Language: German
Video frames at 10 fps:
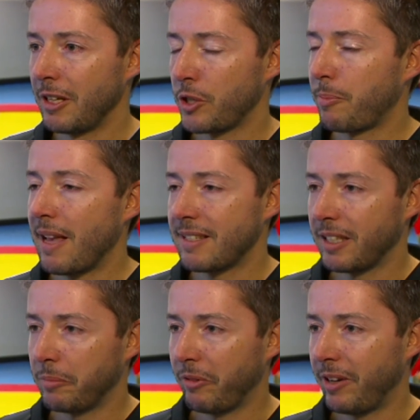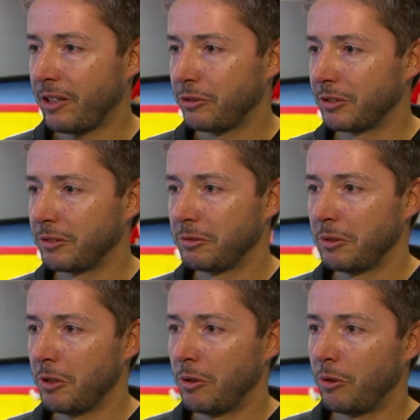Spaß an der Bewegung
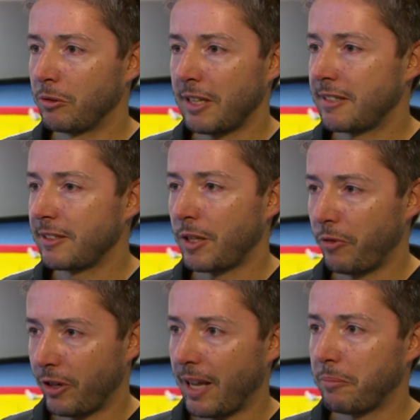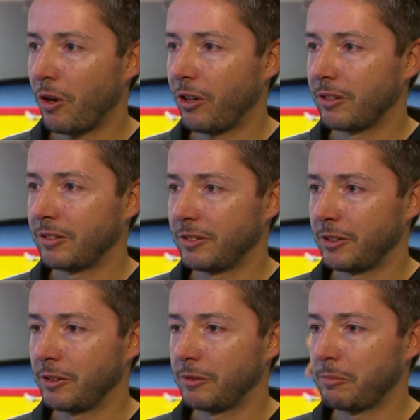und dass sie es einfach gern machen.
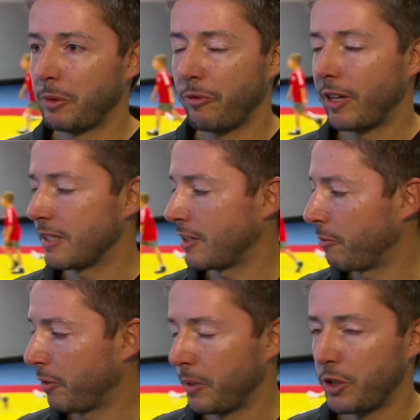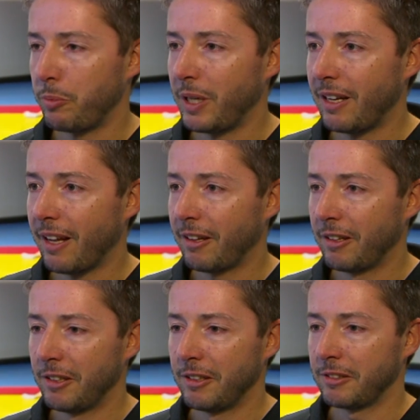Und wir probieren es einfach mit Spielen,
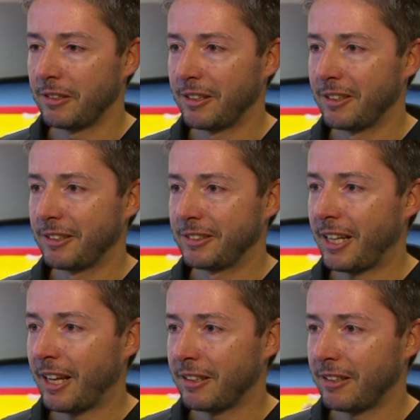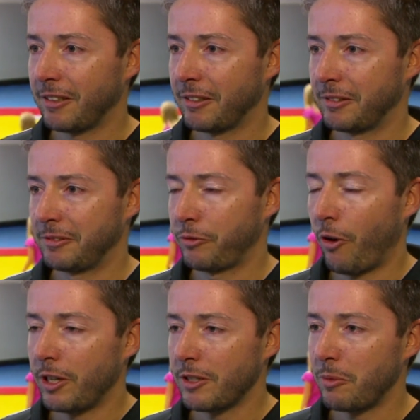äh, die Kinder
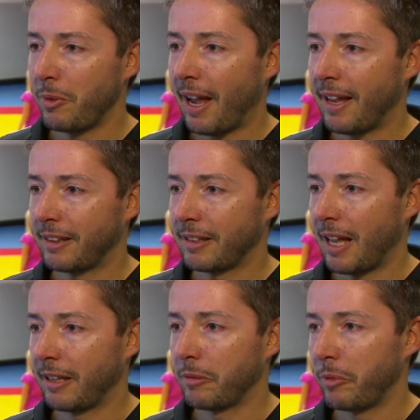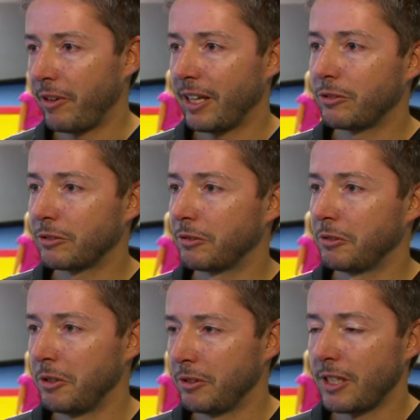Freude zu bereiten an der Bewegung.
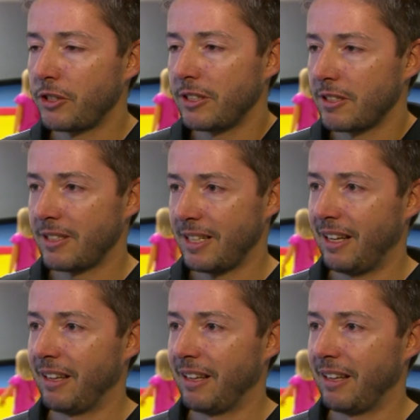Das ist unser Ziel.